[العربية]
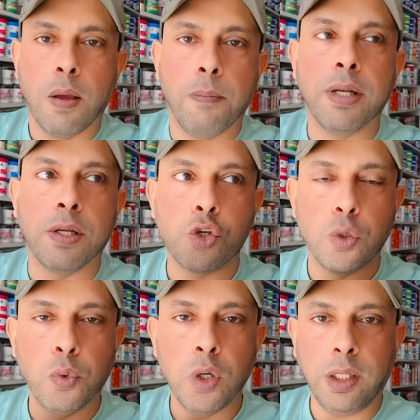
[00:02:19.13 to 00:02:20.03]
من
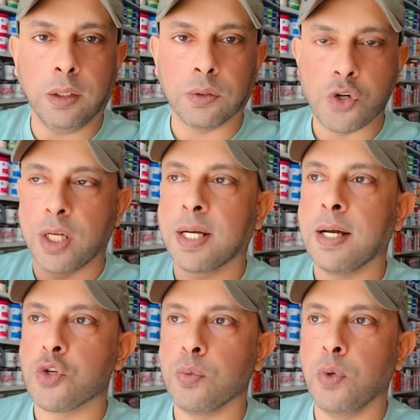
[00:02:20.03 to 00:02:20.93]
يجيبوا لي عطر
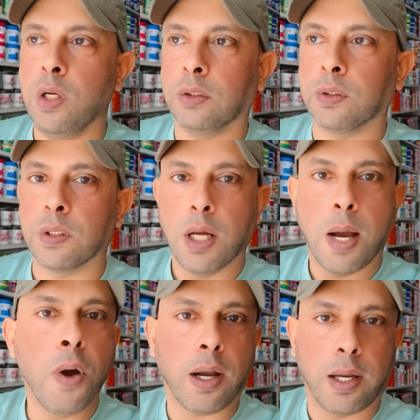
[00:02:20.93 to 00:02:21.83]
شركات يجيبوا لي عطر
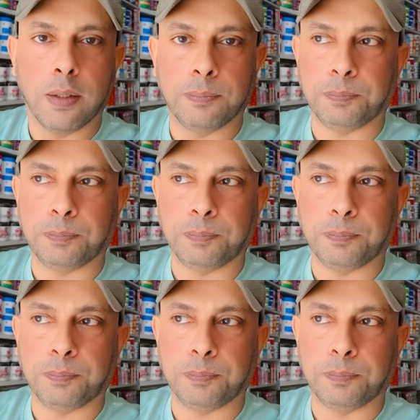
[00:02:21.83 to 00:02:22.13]
ابخه